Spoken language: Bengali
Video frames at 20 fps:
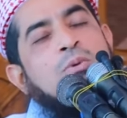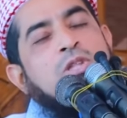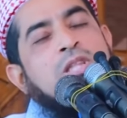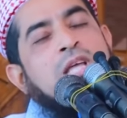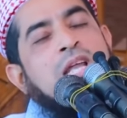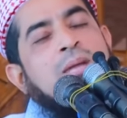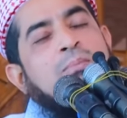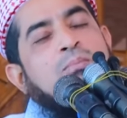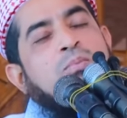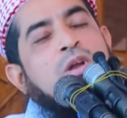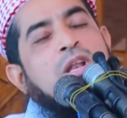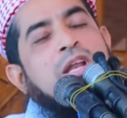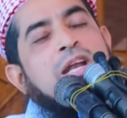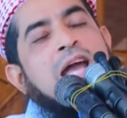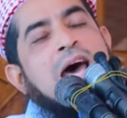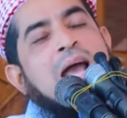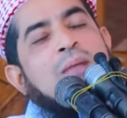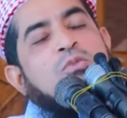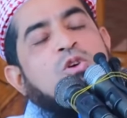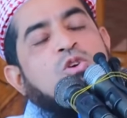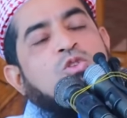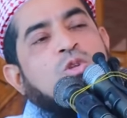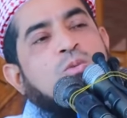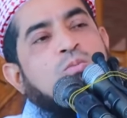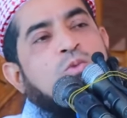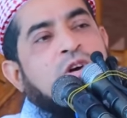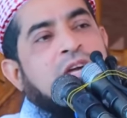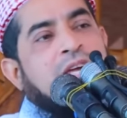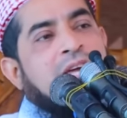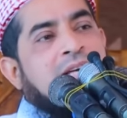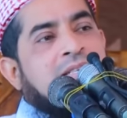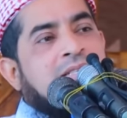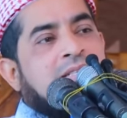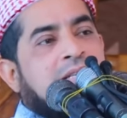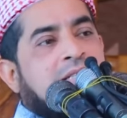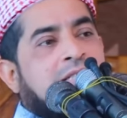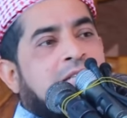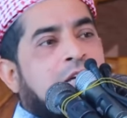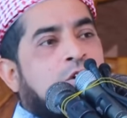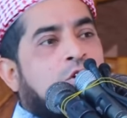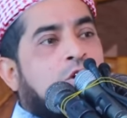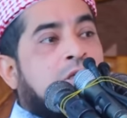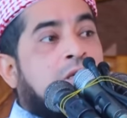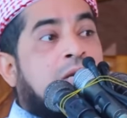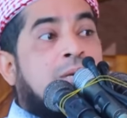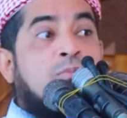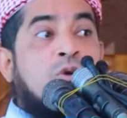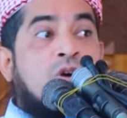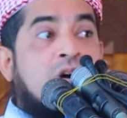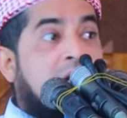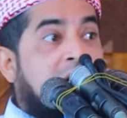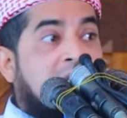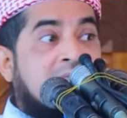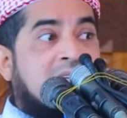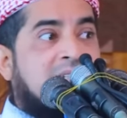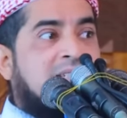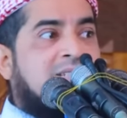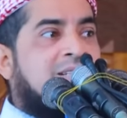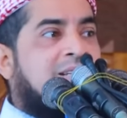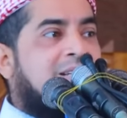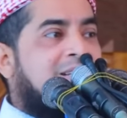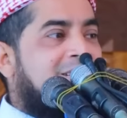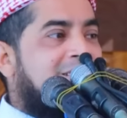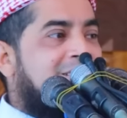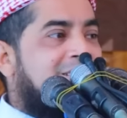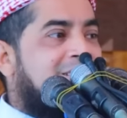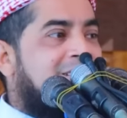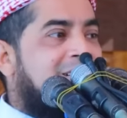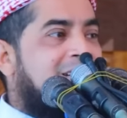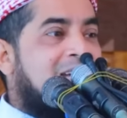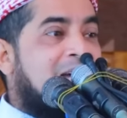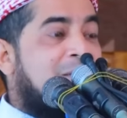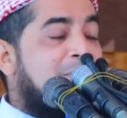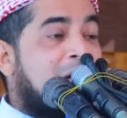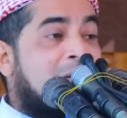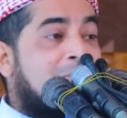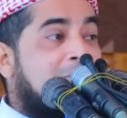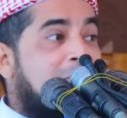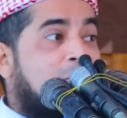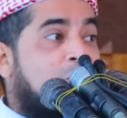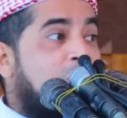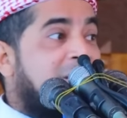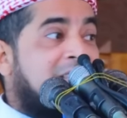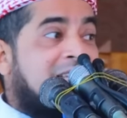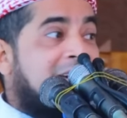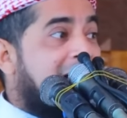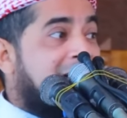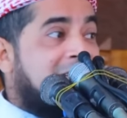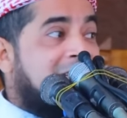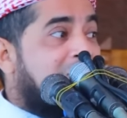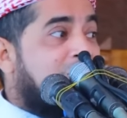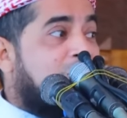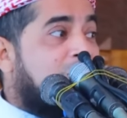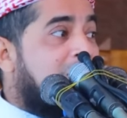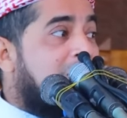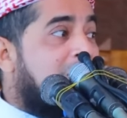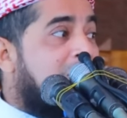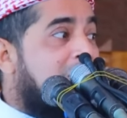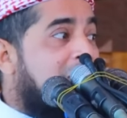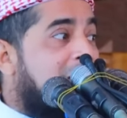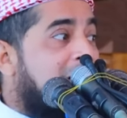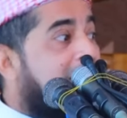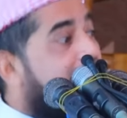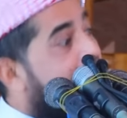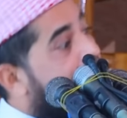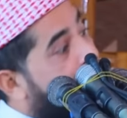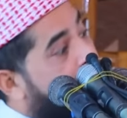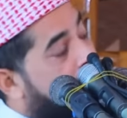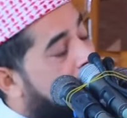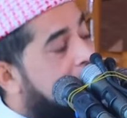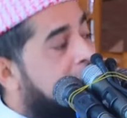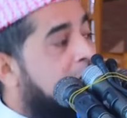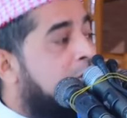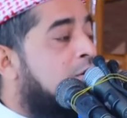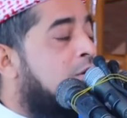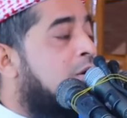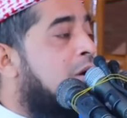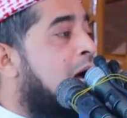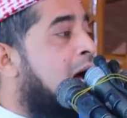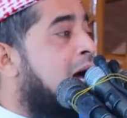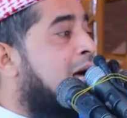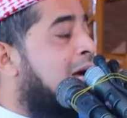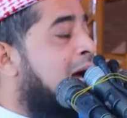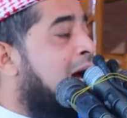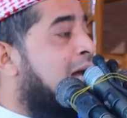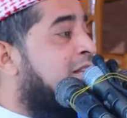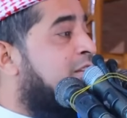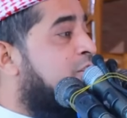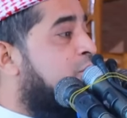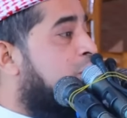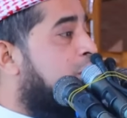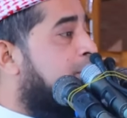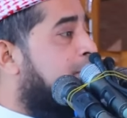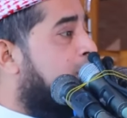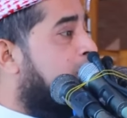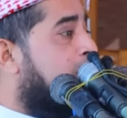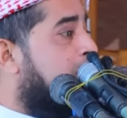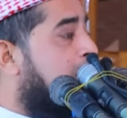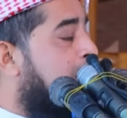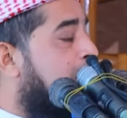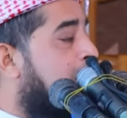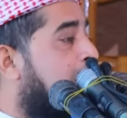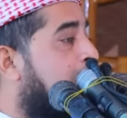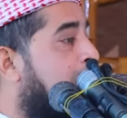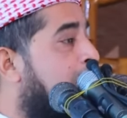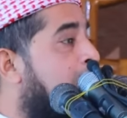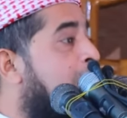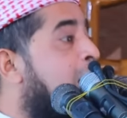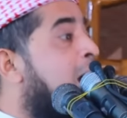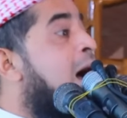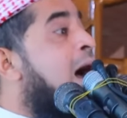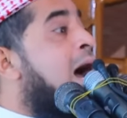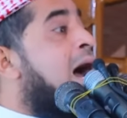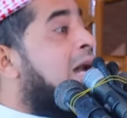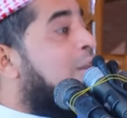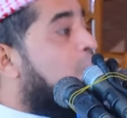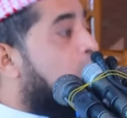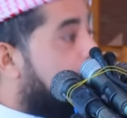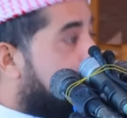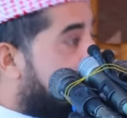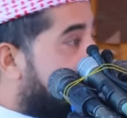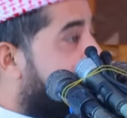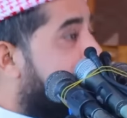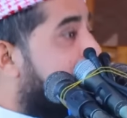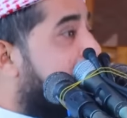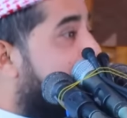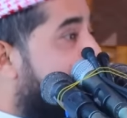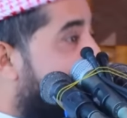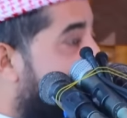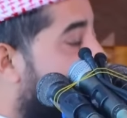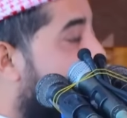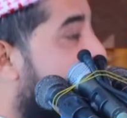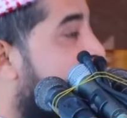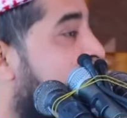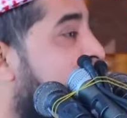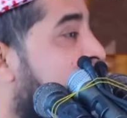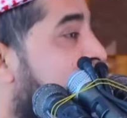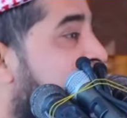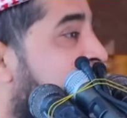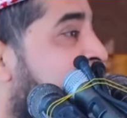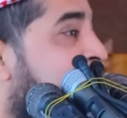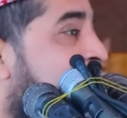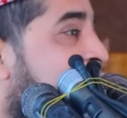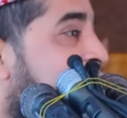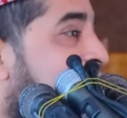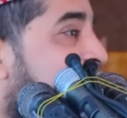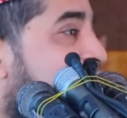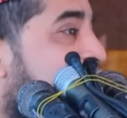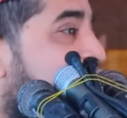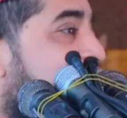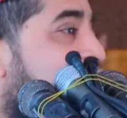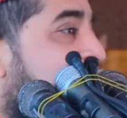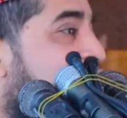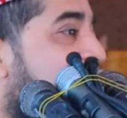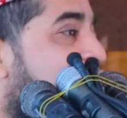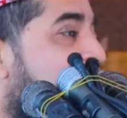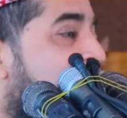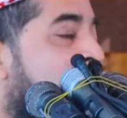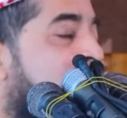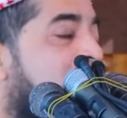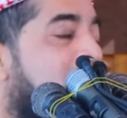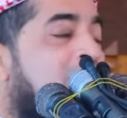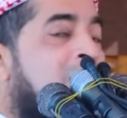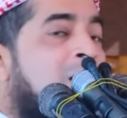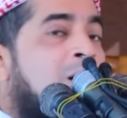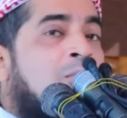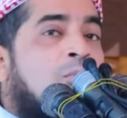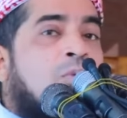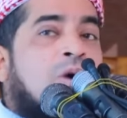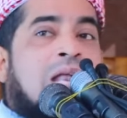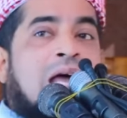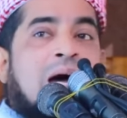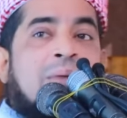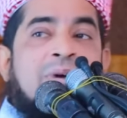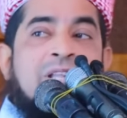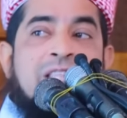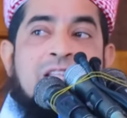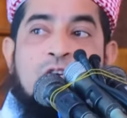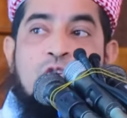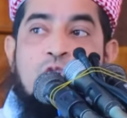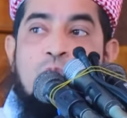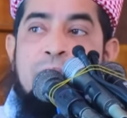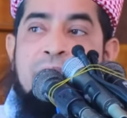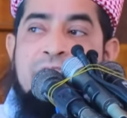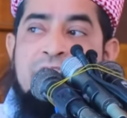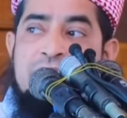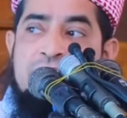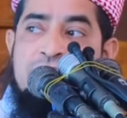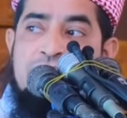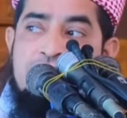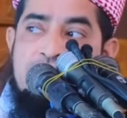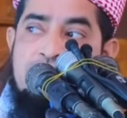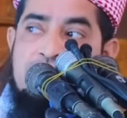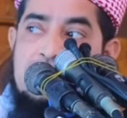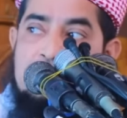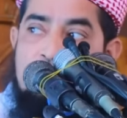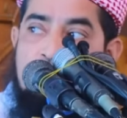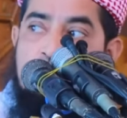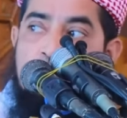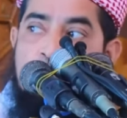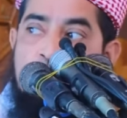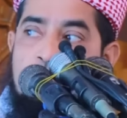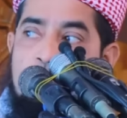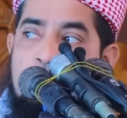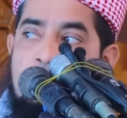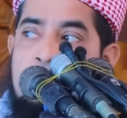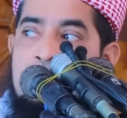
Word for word: আবু তালেব বলেন আর বক্তব্য কি আছে যে কথাটা বোখারিতে আসছে এটা আমার ঐতিহাসিক কথা নয় ডাইরেক্ট হাদিস শরীফের কথা আর তোমাদের দাবি দেওয়া কি আছে বলে আমাদের কমিটির সিদ্ধান্ত